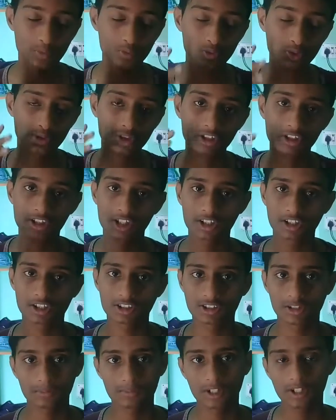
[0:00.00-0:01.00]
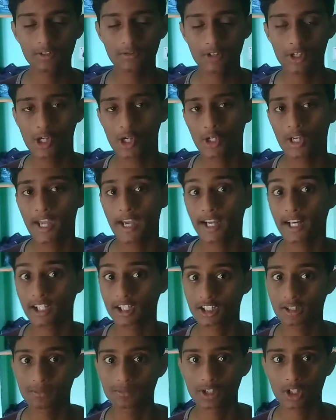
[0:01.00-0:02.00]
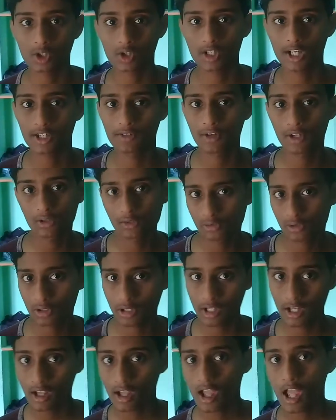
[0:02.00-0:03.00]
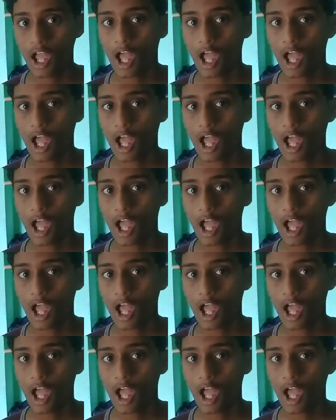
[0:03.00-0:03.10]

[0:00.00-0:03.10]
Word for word: పూర్తి డీటెయిల్స్ అయితే చెప్తాను ఈ వీడియోని ఎక్కడ స్కిప్ చేయకుండా ఎండ్ వరకు చూడండి